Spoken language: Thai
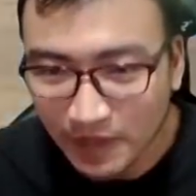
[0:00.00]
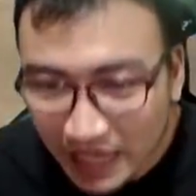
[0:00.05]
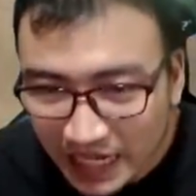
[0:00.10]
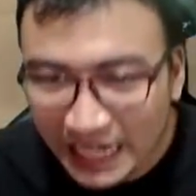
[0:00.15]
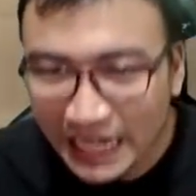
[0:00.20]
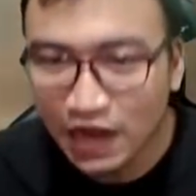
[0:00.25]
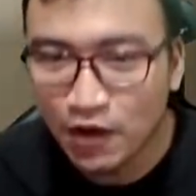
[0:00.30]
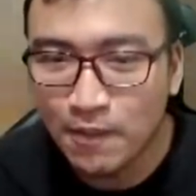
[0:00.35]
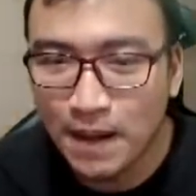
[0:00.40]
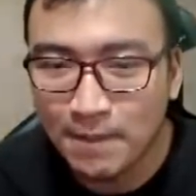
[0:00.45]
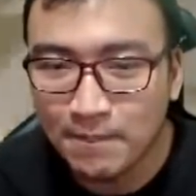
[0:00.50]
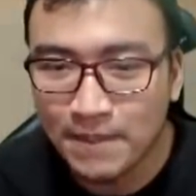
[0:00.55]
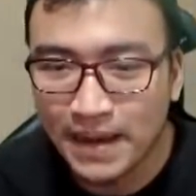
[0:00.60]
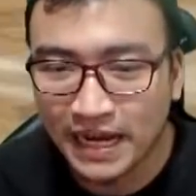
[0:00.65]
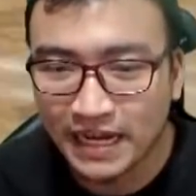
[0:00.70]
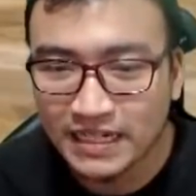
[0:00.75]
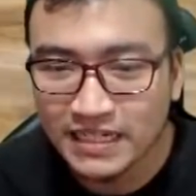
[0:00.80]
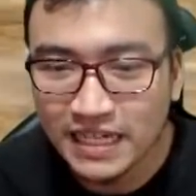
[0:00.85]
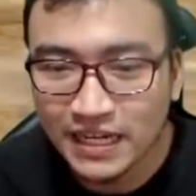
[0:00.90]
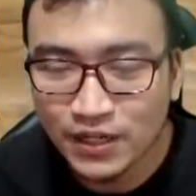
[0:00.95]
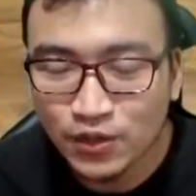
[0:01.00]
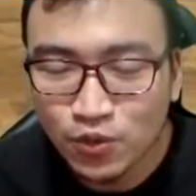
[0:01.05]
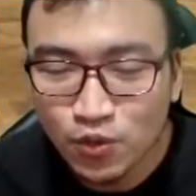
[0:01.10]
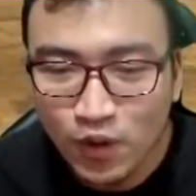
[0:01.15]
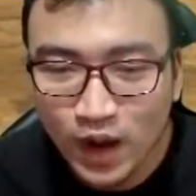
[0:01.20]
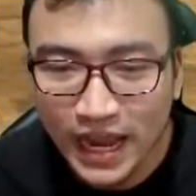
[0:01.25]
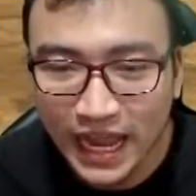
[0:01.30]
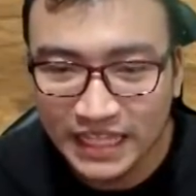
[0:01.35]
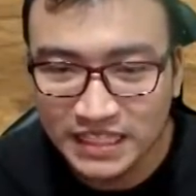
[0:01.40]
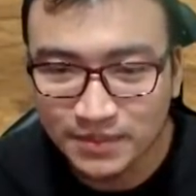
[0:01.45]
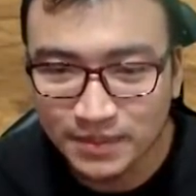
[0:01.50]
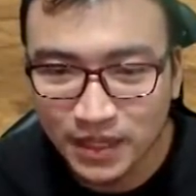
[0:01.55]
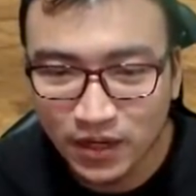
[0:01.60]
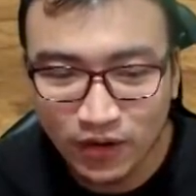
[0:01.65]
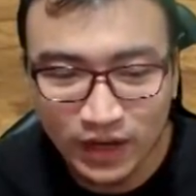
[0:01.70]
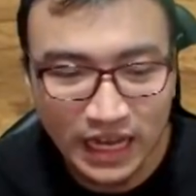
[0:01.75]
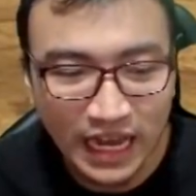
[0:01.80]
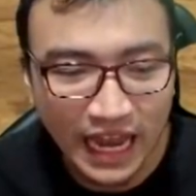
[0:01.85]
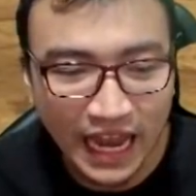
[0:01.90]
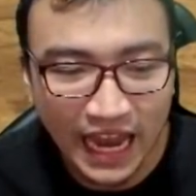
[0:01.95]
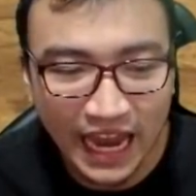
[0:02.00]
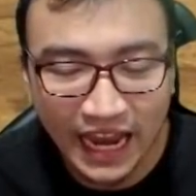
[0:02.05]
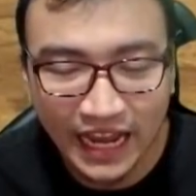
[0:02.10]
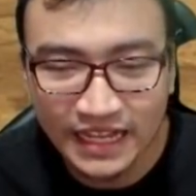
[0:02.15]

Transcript: แล้วบัฟแม็กเลือดด้วย อาจจะไม่ค่อยแรง